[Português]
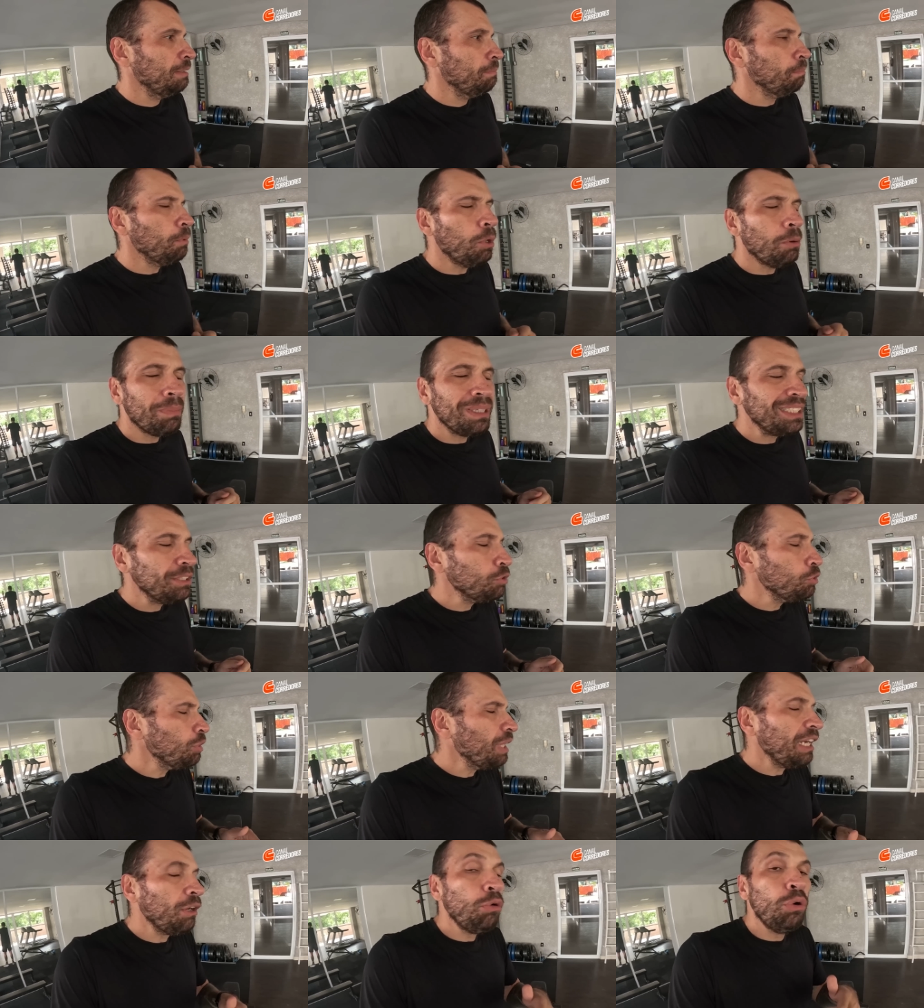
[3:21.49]
Bom, mas eu
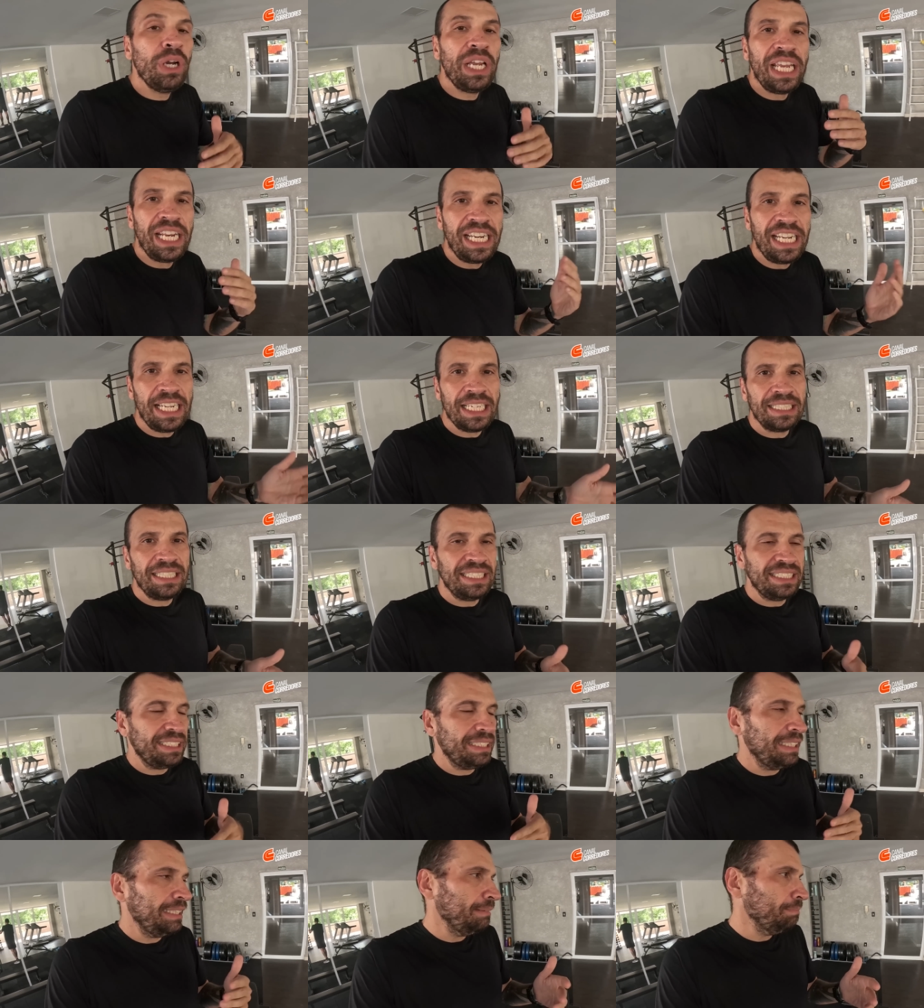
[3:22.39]
tô na correria
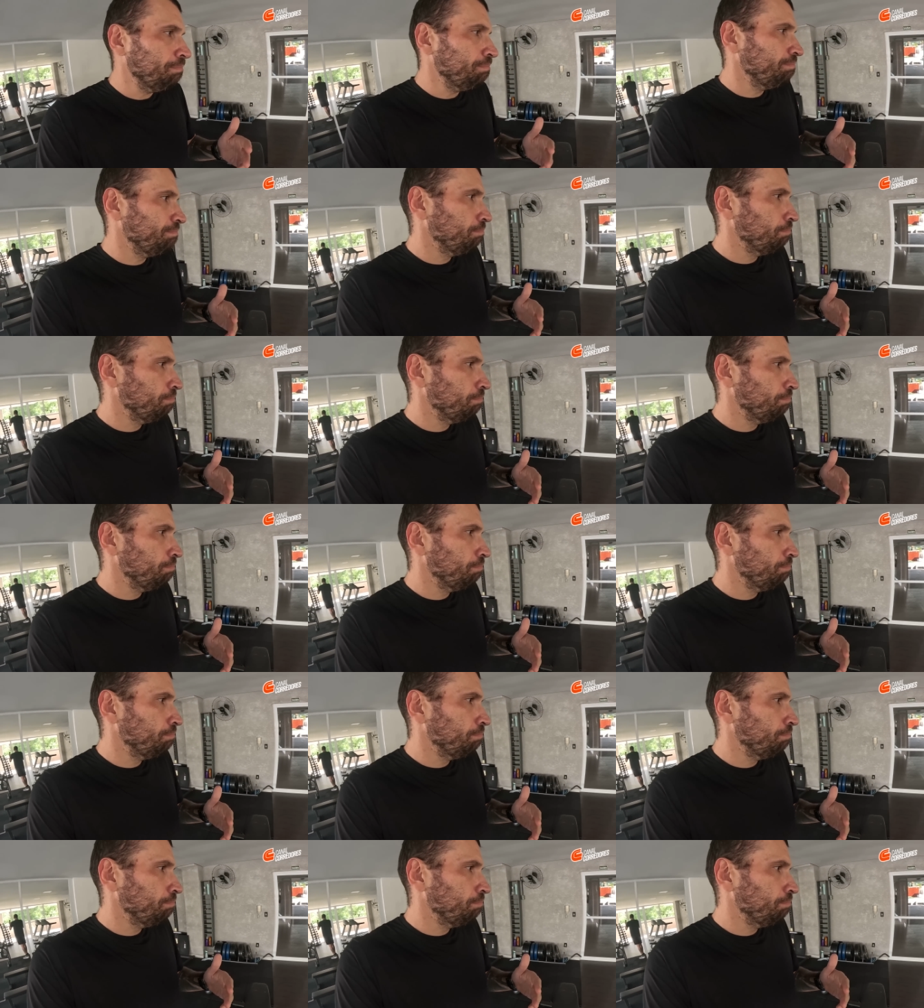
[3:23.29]
desse